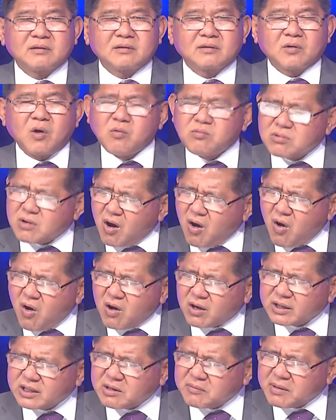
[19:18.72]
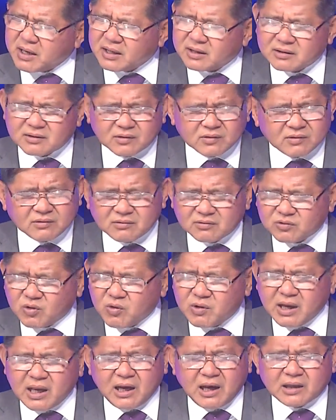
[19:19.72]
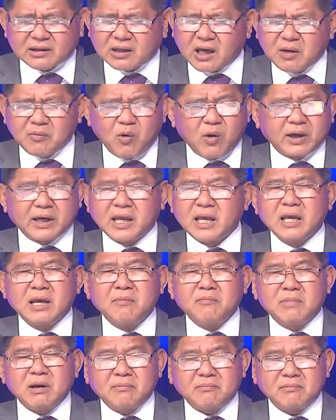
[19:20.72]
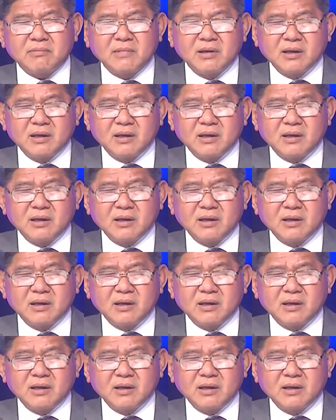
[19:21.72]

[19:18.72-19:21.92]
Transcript: Cũng có, nhưng mà tôi nghĩ là thời buổi này hiếm lắm.